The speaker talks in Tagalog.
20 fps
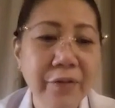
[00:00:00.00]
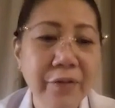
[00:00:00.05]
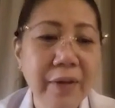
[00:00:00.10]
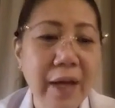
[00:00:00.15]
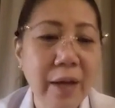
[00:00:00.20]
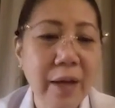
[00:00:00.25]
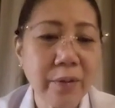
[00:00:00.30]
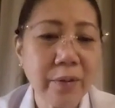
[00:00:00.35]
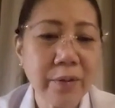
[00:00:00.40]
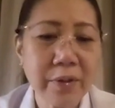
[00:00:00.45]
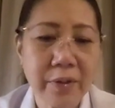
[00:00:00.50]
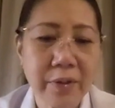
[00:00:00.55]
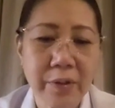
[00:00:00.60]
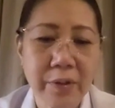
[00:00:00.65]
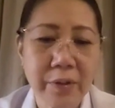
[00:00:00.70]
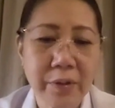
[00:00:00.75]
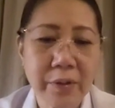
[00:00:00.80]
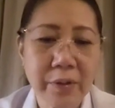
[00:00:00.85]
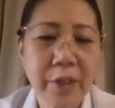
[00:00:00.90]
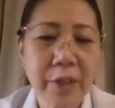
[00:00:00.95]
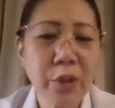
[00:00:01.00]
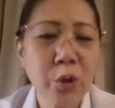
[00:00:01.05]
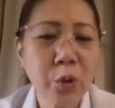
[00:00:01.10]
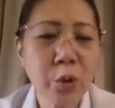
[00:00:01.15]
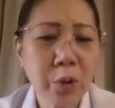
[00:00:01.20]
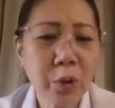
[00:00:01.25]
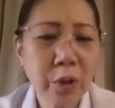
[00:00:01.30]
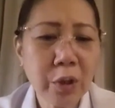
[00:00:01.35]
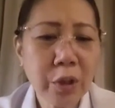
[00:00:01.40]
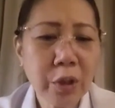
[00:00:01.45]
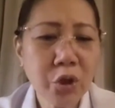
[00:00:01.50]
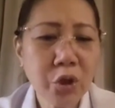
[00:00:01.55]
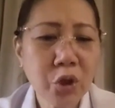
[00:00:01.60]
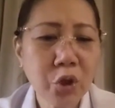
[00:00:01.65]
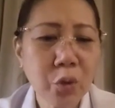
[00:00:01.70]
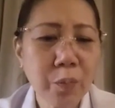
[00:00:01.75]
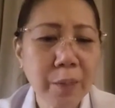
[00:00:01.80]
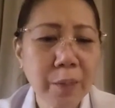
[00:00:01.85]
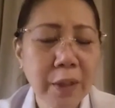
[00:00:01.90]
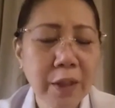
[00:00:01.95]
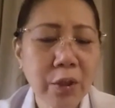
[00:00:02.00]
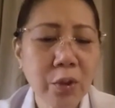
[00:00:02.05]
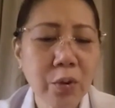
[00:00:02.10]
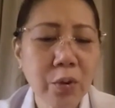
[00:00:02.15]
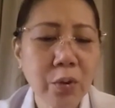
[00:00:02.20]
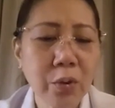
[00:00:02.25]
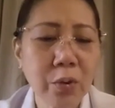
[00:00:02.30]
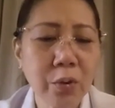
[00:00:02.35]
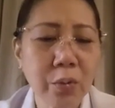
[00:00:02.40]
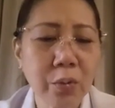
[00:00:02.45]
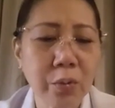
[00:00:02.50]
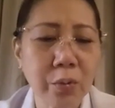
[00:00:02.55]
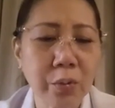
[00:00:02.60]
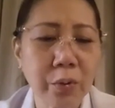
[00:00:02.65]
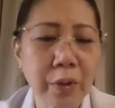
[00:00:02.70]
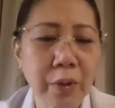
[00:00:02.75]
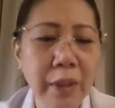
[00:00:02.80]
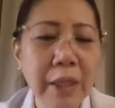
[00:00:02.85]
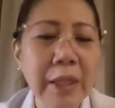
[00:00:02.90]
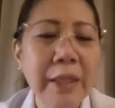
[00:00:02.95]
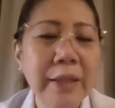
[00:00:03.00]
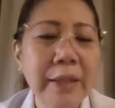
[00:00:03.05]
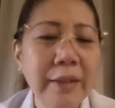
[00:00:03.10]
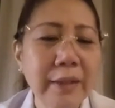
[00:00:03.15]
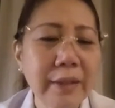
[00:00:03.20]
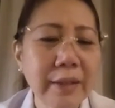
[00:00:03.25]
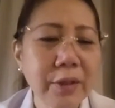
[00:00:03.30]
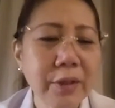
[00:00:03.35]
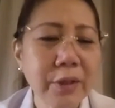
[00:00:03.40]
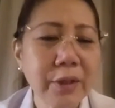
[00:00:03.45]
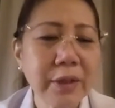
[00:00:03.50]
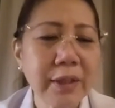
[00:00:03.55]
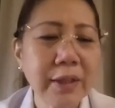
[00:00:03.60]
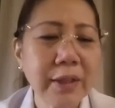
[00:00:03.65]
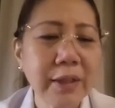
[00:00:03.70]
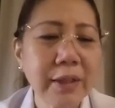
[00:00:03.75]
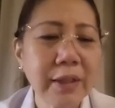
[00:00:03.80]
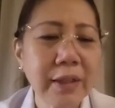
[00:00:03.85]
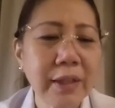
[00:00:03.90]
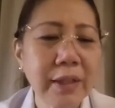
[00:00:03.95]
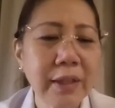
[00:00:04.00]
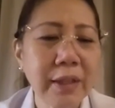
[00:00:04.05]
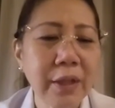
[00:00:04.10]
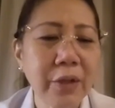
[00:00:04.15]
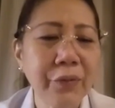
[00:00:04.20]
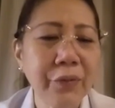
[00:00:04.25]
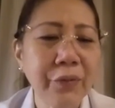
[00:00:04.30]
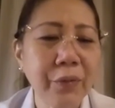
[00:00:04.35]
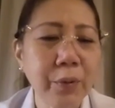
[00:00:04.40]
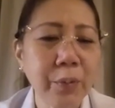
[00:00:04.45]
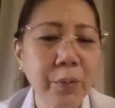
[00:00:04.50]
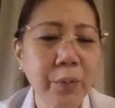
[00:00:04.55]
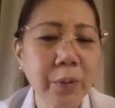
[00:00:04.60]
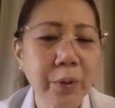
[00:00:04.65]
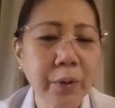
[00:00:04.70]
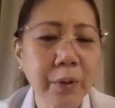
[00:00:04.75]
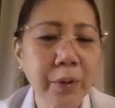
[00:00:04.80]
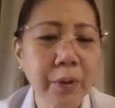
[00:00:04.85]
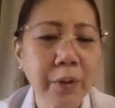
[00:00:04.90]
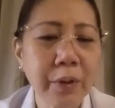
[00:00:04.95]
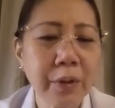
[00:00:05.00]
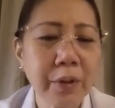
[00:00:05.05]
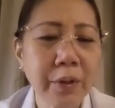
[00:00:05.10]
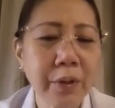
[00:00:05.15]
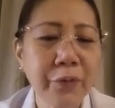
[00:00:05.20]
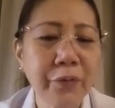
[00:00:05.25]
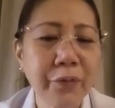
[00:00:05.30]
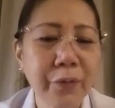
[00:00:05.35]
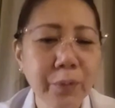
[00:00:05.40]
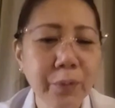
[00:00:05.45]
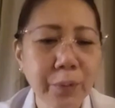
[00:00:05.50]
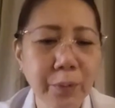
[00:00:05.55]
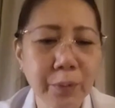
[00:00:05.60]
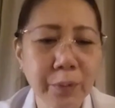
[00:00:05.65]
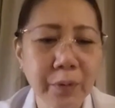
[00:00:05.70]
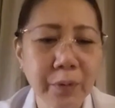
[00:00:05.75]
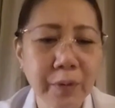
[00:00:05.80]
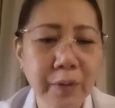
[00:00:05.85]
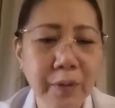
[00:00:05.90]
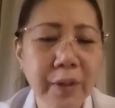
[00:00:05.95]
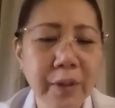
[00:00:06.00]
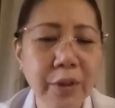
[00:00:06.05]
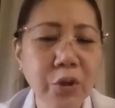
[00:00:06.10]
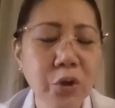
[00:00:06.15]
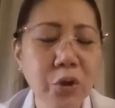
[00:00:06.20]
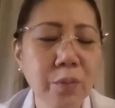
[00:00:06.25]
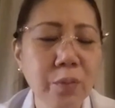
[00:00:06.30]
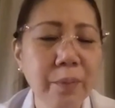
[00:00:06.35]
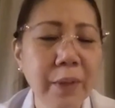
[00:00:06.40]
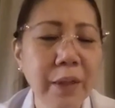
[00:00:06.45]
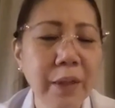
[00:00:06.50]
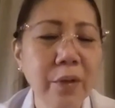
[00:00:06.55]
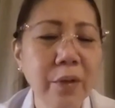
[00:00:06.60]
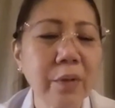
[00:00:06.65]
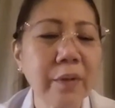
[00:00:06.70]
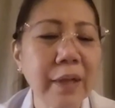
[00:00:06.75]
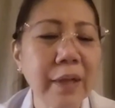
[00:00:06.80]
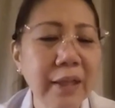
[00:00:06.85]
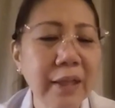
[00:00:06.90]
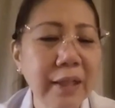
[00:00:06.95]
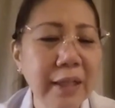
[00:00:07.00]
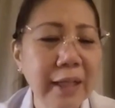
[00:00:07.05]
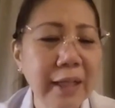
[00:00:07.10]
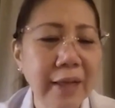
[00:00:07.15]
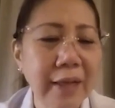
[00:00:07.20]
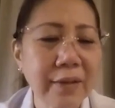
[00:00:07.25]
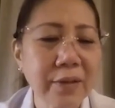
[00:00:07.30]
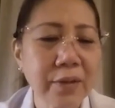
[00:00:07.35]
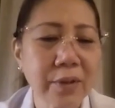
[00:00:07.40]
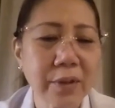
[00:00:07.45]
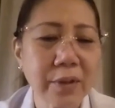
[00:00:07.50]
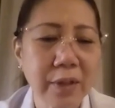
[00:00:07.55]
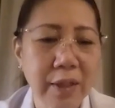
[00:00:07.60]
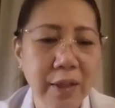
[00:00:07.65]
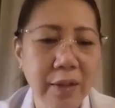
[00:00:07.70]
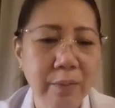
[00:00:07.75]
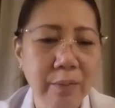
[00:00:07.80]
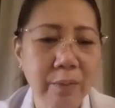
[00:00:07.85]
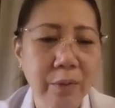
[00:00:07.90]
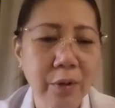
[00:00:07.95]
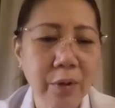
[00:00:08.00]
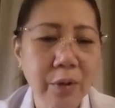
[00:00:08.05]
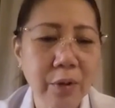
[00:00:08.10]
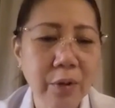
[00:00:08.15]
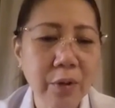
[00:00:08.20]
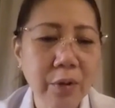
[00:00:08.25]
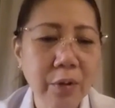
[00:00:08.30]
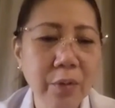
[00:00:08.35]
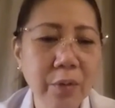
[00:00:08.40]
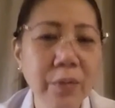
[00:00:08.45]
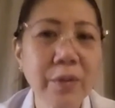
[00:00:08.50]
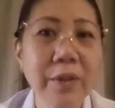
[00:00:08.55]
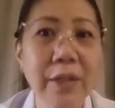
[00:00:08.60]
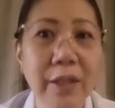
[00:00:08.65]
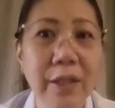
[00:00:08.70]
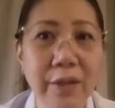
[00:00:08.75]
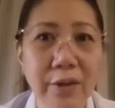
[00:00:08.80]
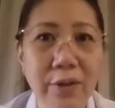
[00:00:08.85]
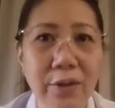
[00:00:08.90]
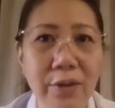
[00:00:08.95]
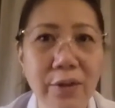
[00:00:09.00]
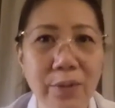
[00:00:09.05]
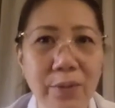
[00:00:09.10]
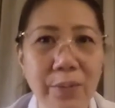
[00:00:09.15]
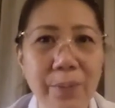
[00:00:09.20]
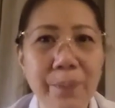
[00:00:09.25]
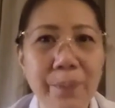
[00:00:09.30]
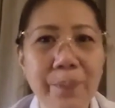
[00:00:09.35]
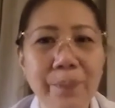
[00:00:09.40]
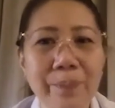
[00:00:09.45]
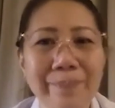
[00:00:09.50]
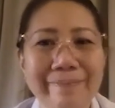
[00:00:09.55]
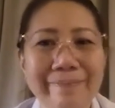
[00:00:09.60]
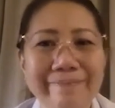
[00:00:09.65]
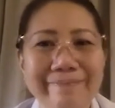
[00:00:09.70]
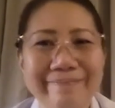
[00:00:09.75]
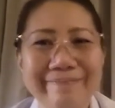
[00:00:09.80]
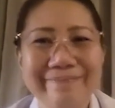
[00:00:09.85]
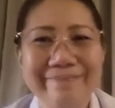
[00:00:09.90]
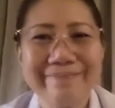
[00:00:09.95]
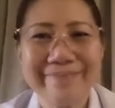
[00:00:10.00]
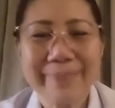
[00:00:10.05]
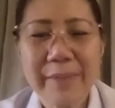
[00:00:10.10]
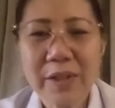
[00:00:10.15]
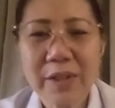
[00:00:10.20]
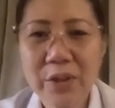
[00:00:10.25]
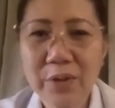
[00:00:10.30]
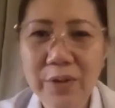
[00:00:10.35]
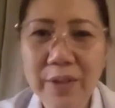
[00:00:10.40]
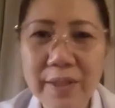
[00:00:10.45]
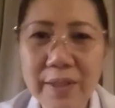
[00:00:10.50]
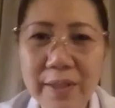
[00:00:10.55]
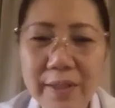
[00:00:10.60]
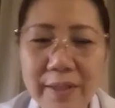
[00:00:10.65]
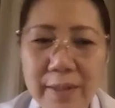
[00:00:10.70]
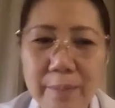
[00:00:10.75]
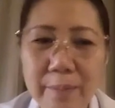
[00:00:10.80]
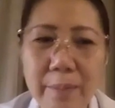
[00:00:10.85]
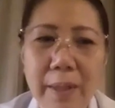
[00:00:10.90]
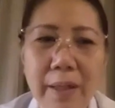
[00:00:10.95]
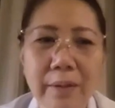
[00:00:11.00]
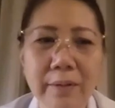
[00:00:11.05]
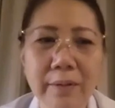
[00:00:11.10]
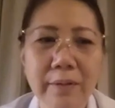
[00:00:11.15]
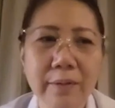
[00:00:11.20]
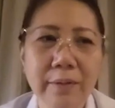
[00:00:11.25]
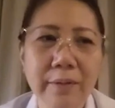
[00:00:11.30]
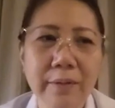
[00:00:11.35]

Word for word: counsels and knowledge to make you known the certainty of the words of truth, that you may correctly answer him who sent you? So this is about